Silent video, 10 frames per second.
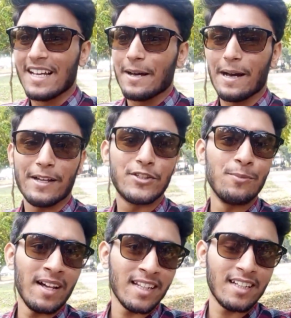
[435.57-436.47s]

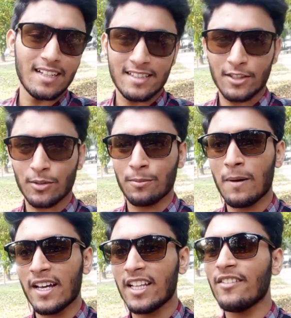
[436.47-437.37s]
जुमाना निकल जाए तो
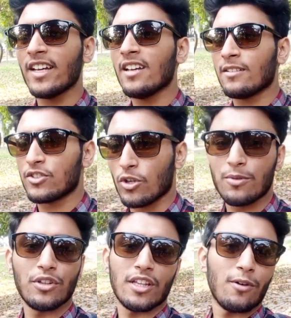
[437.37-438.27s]
बाय द वे जो
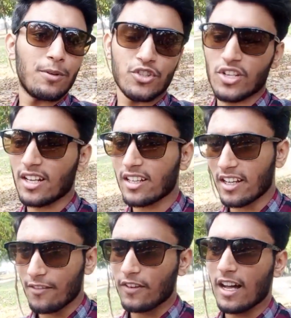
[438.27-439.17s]
भी होता है वो फिर शेयर
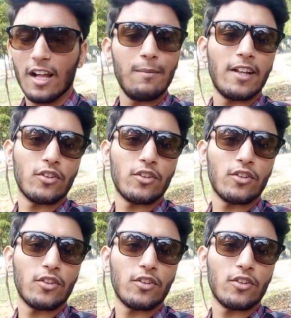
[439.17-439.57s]
करेंगे फिलहाल मैं